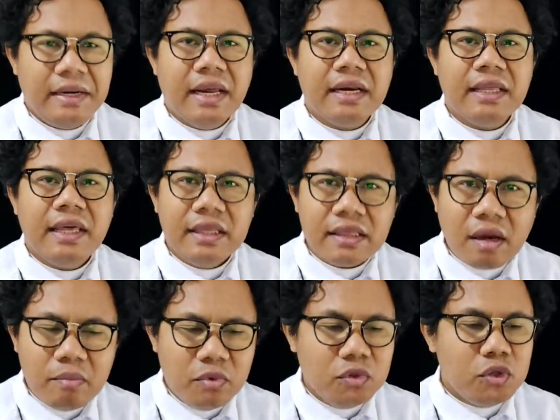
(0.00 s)
Dan
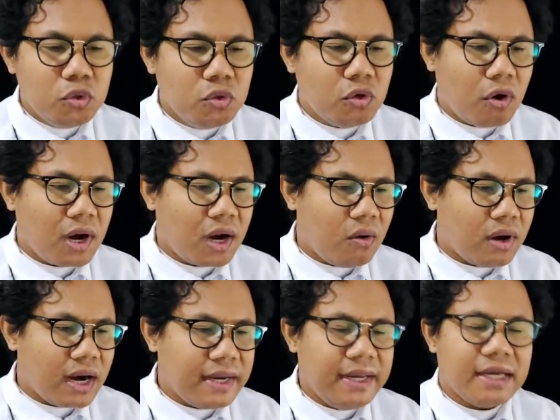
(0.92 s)
kita butuh
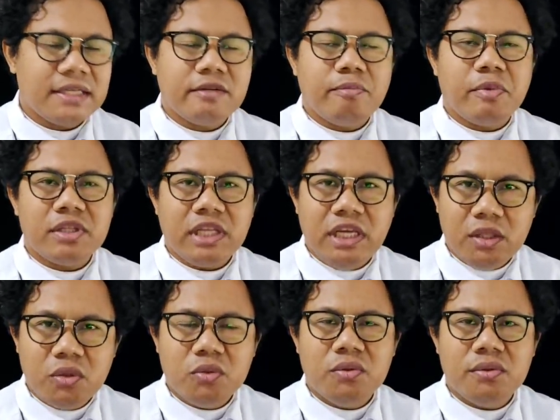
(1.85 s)
orang-orang yang seperti
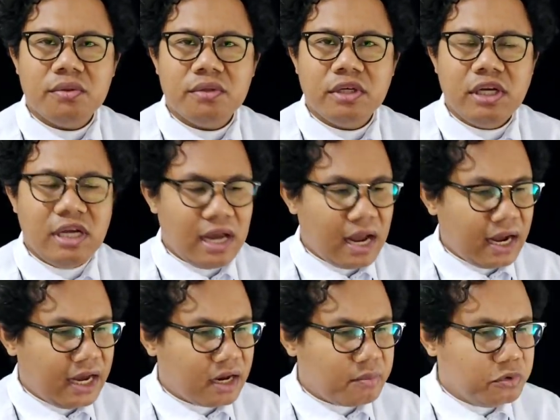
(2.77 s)
itu,
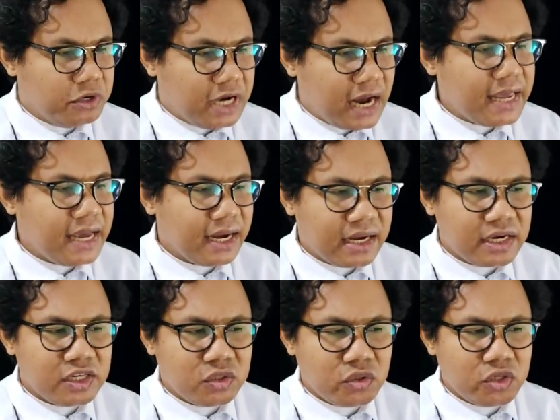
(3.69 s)
agar budaya
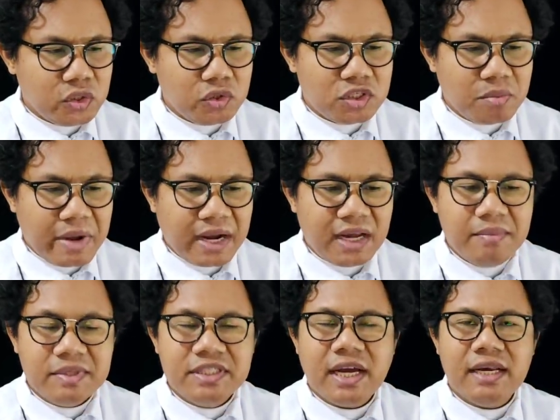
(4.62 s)
Kristus itu semakin
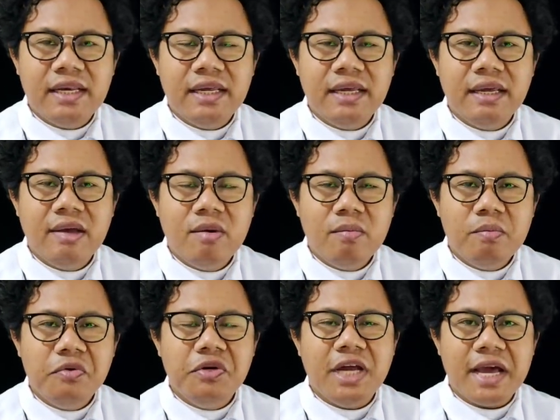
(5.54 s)
menjadi
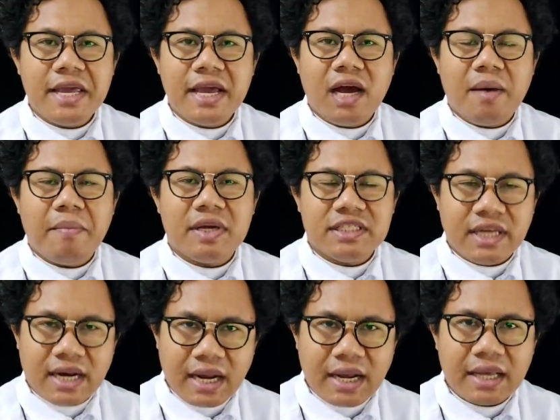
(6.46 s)
budaya
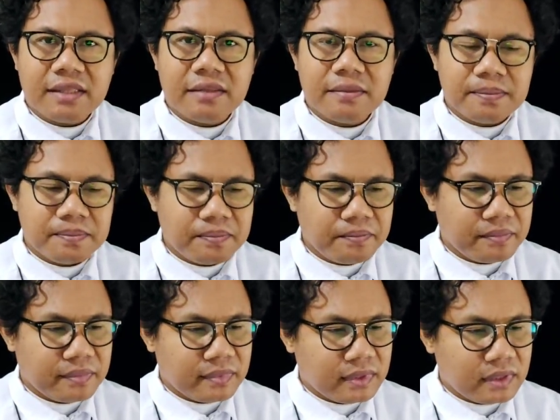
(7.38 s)
masyarakat.
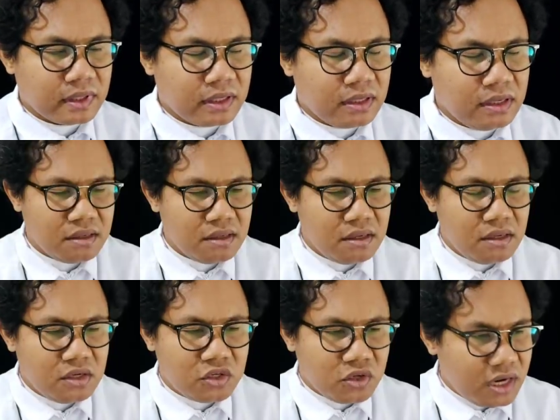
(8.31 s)

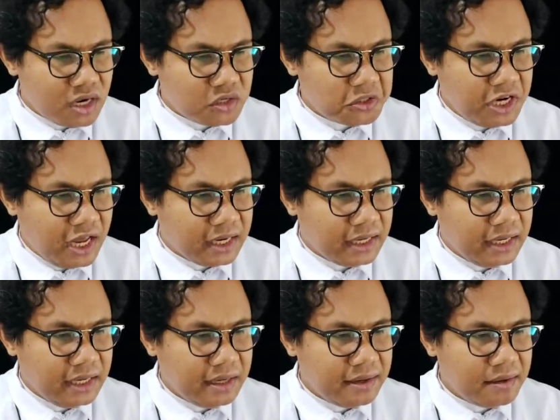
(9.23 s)

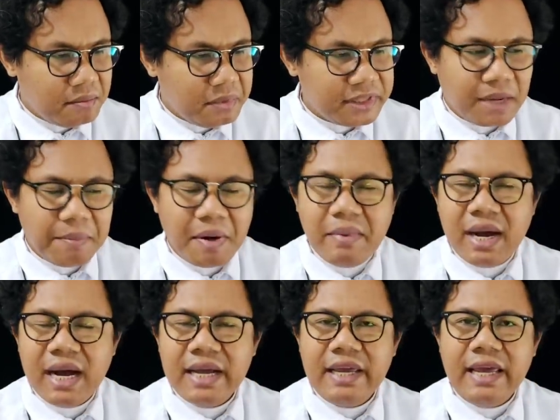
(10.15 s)
Saudara-saudari, betapa
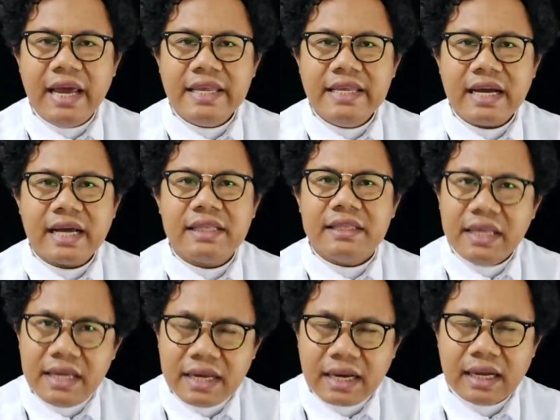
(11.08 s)
bahagianya
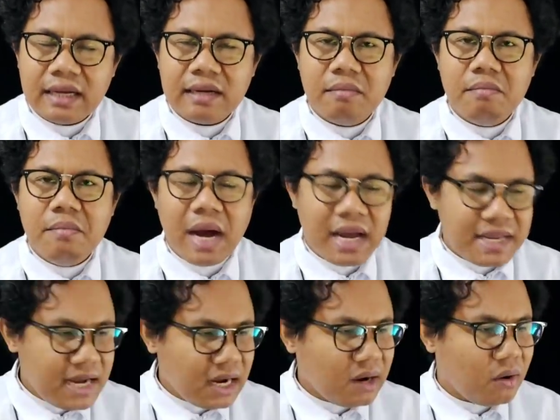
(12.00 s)
ketika
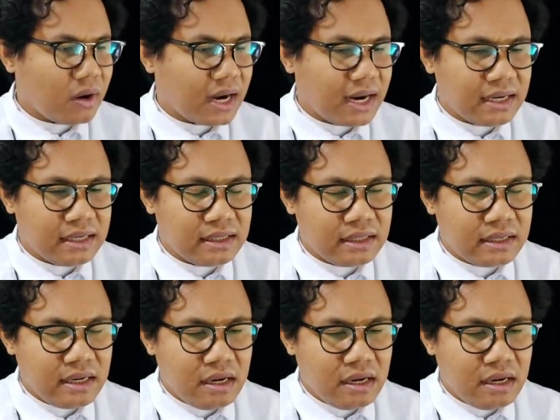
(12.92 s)
banyak orang